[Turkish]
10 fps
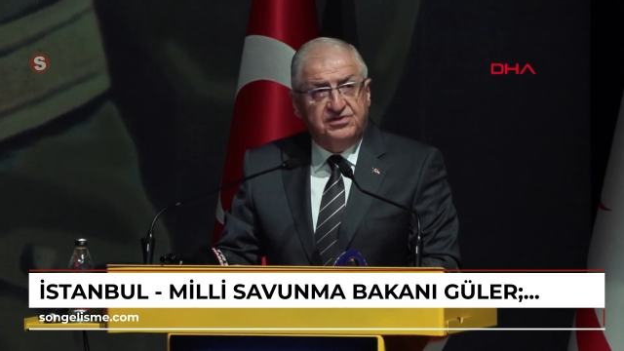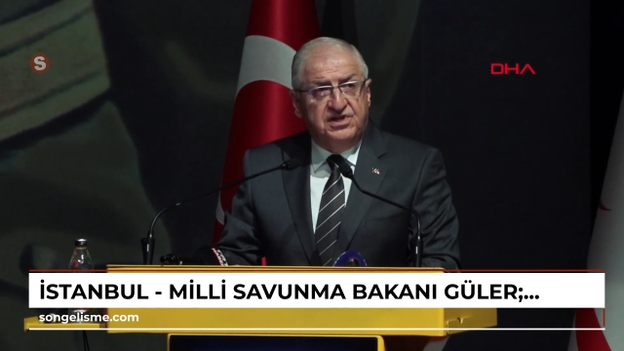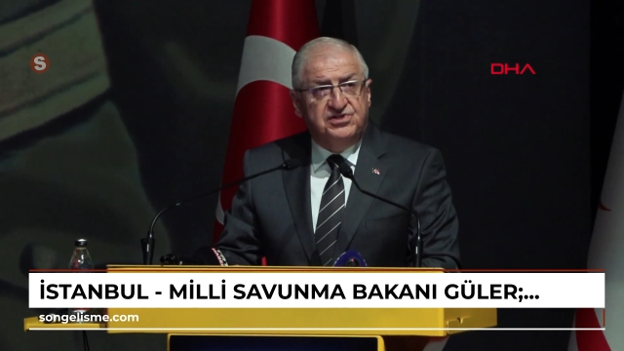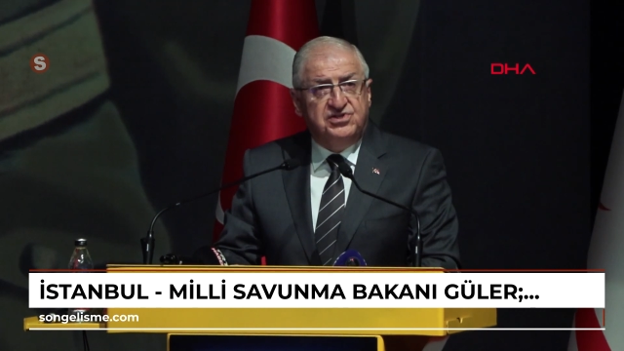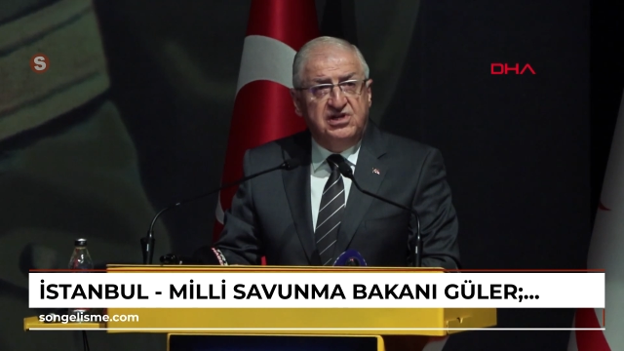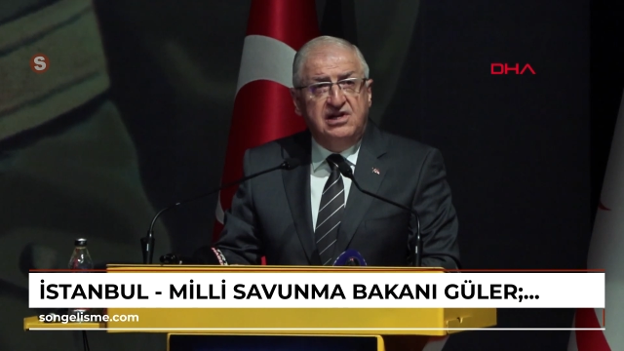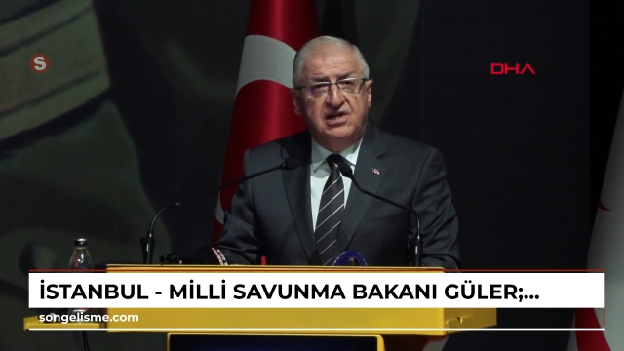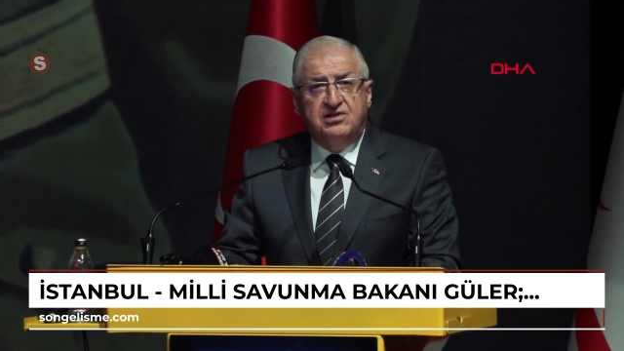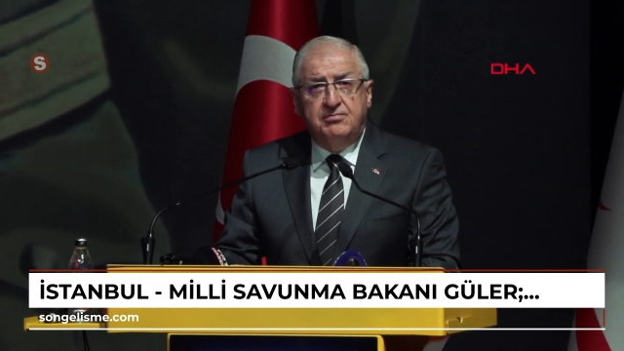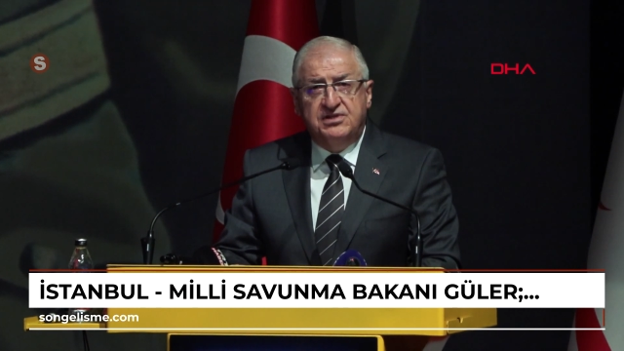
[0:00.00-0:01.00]
tescil
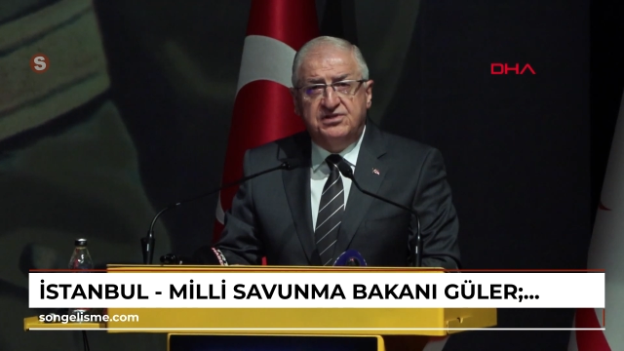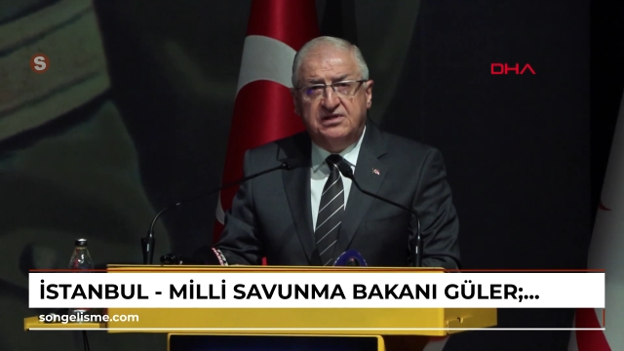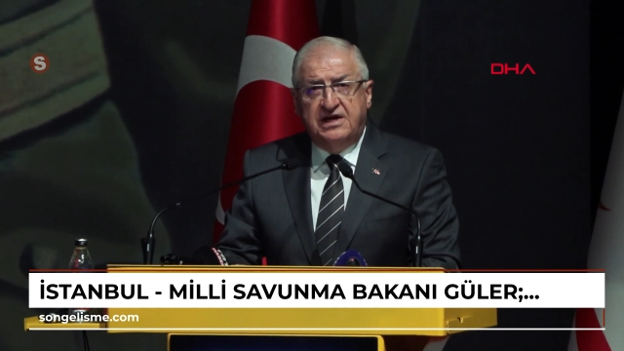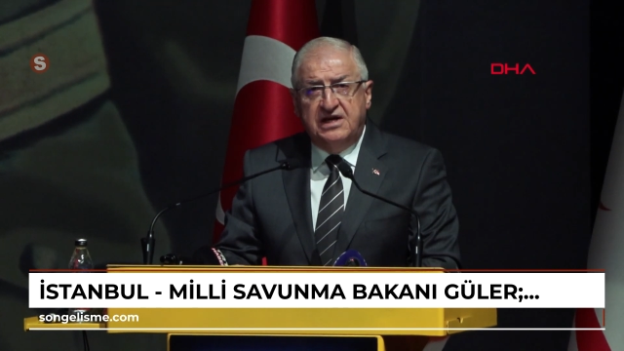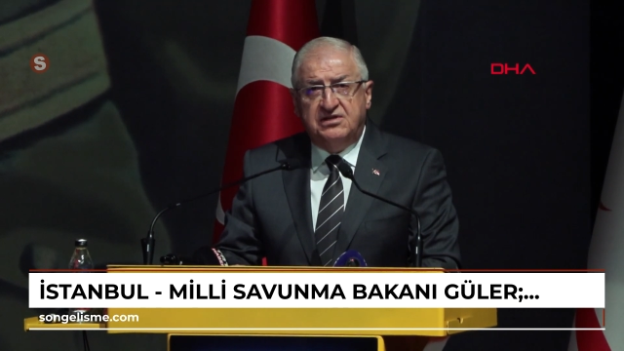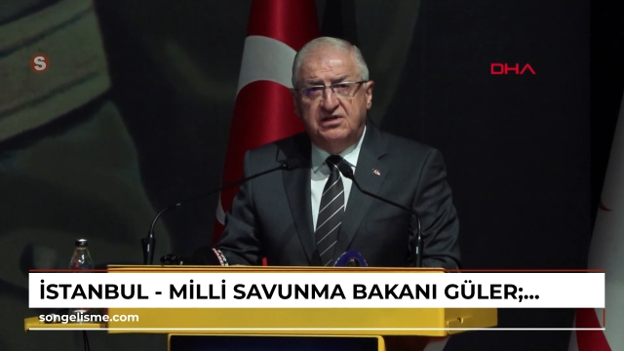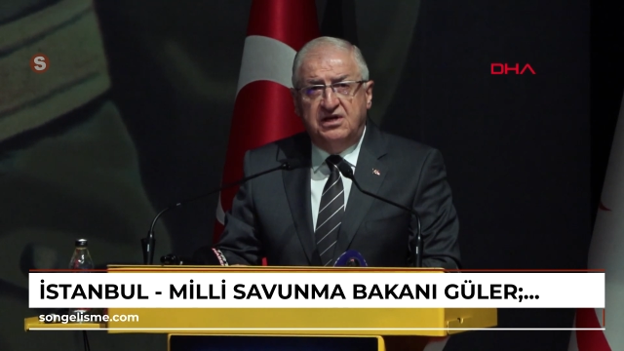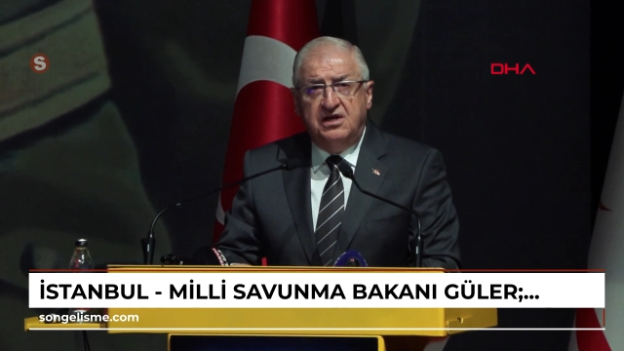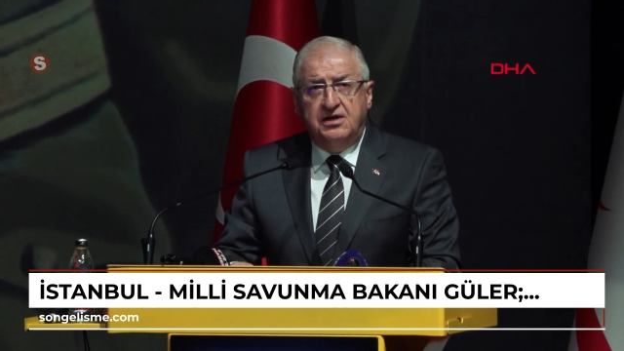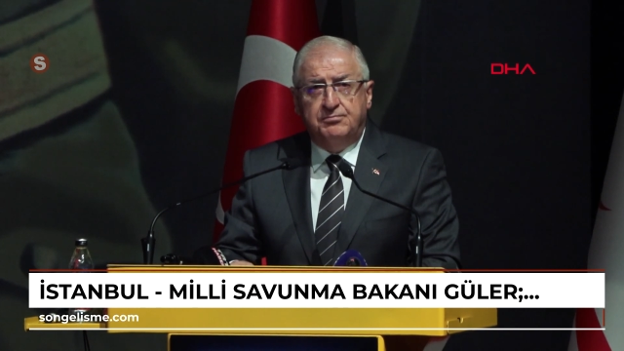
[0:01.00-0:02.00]
edilmesi
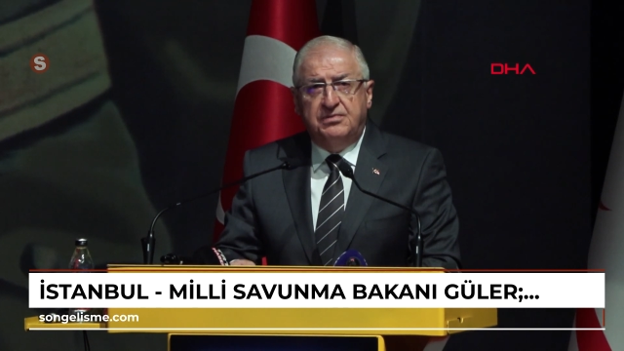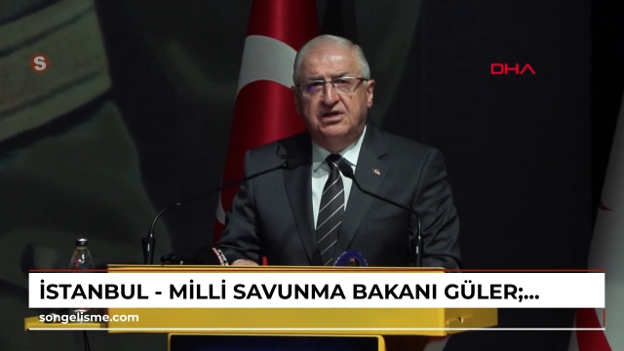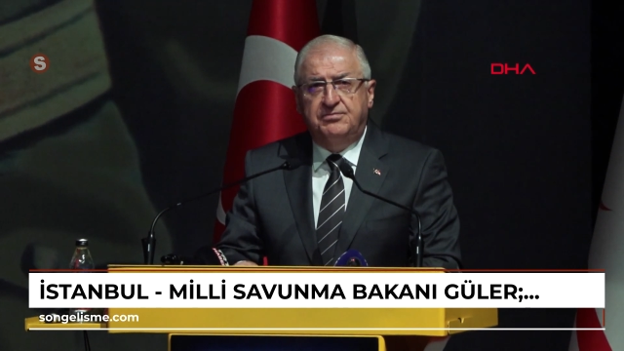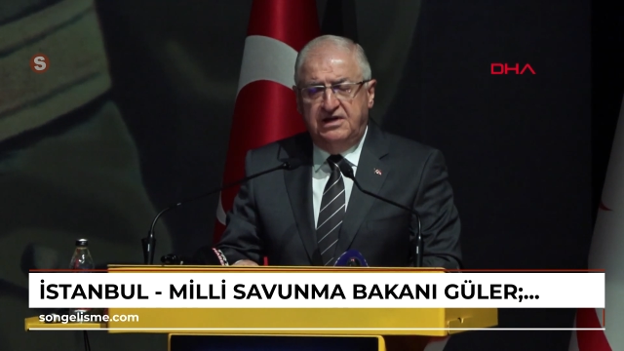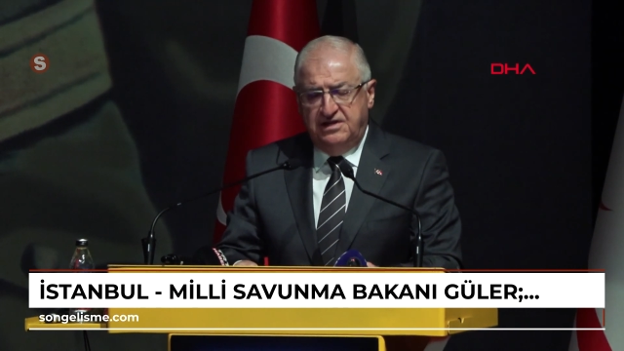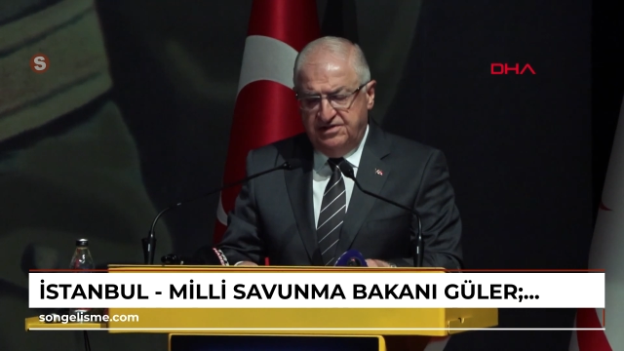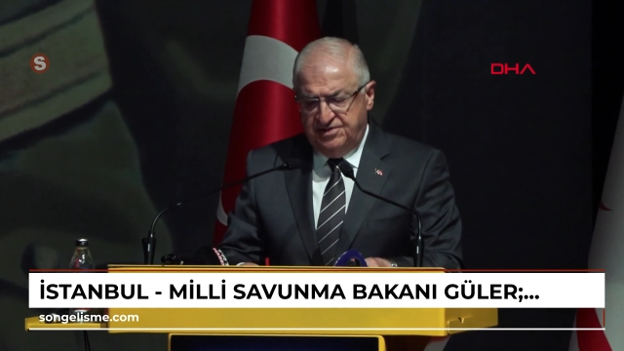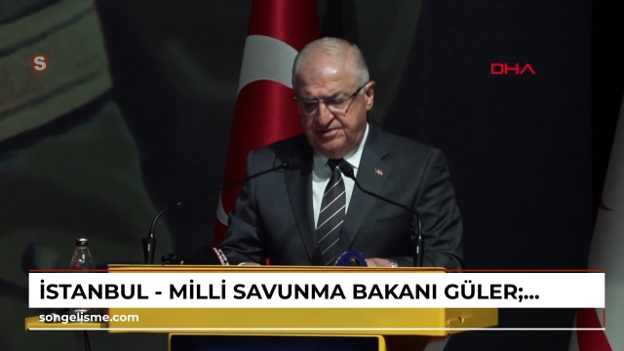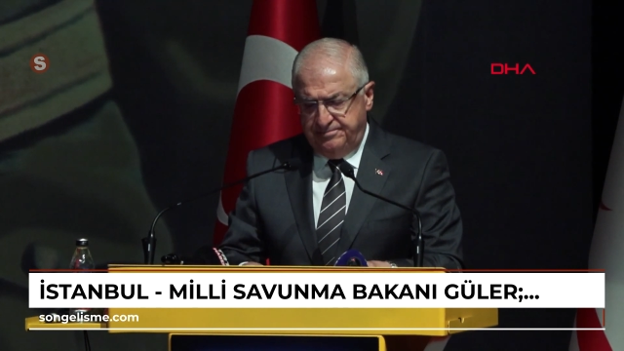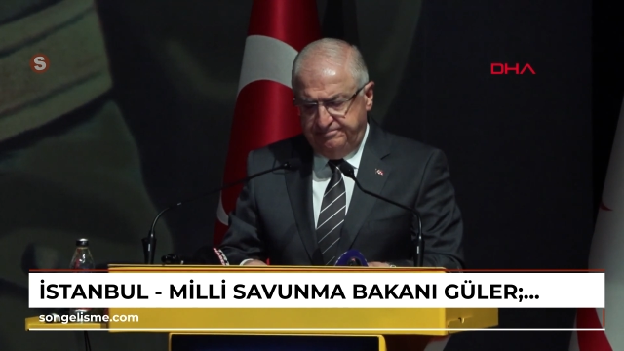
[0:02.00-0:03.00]
gerektiği bilinmelidir.